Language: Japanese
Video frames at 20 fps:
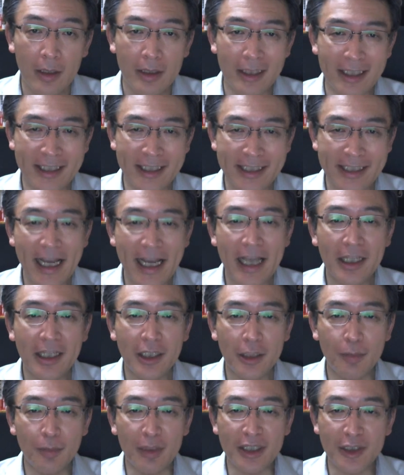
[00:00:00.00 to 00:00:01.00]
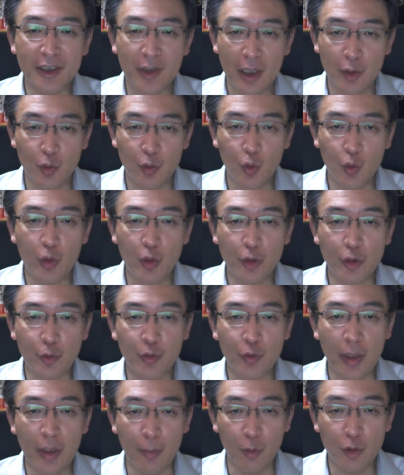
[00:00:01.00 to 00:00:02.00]
一概にビジュアルと言っ
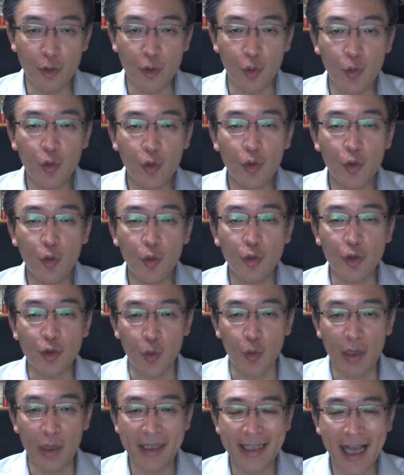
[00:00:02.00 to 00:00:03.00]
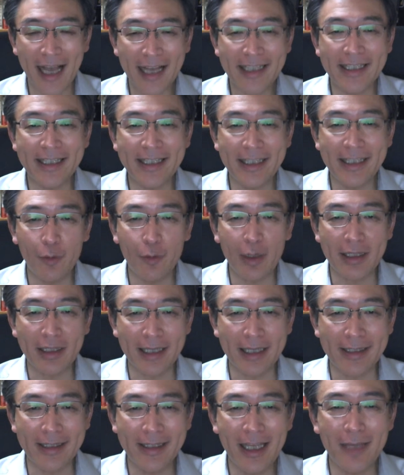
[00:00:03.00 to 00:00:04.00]
てもその要素は多岐にわ
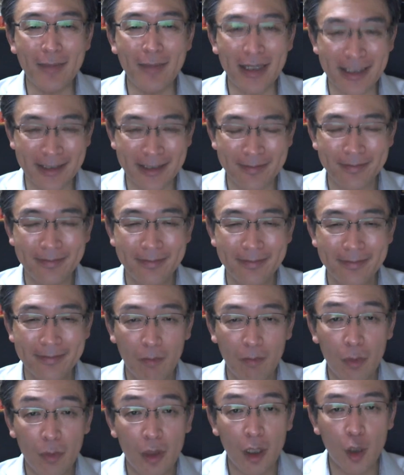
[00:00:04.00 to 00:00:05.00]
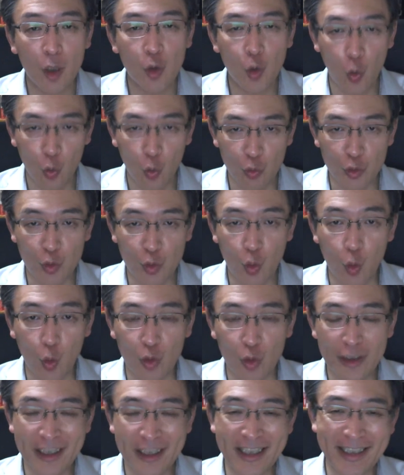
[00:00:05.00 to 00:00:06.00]
たっています。表
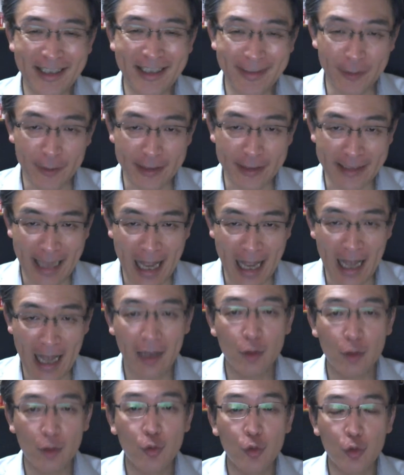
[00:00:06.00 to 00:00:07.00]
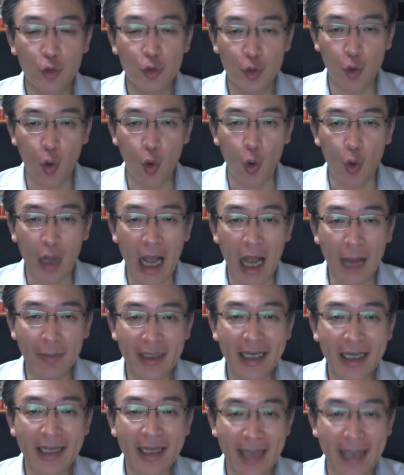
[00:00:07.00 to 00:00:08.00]
情、仕草、服装、
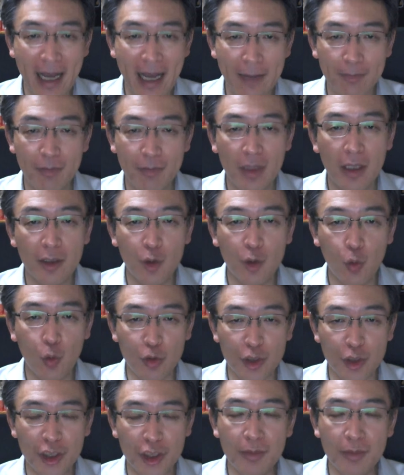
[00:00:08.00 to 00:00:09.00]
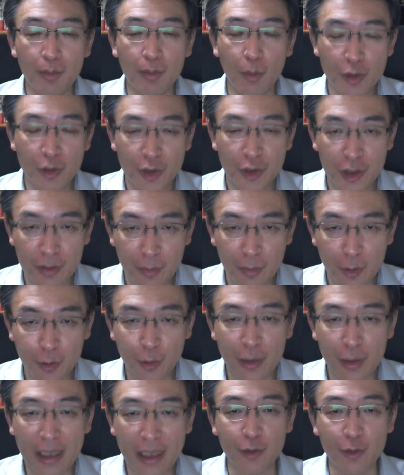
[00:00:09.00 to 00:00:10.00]
髪型、容姿、持ち
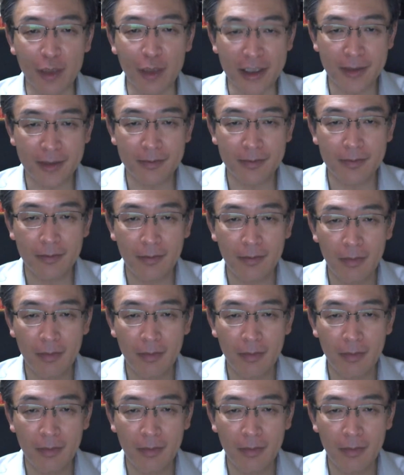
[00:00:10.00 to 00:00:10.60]
物などです。